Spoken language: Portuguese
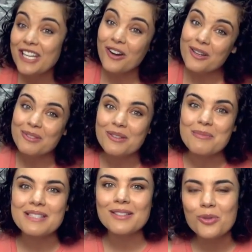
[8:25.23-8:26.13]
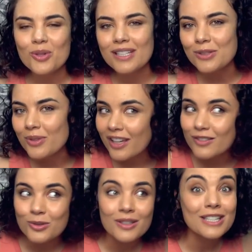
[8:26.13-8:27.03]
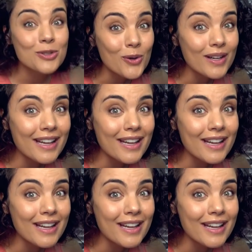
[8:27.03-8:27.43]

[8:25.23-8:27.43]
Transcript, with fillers: enorme, não é mesmo? Você não contrata o Kevin Durant à toa,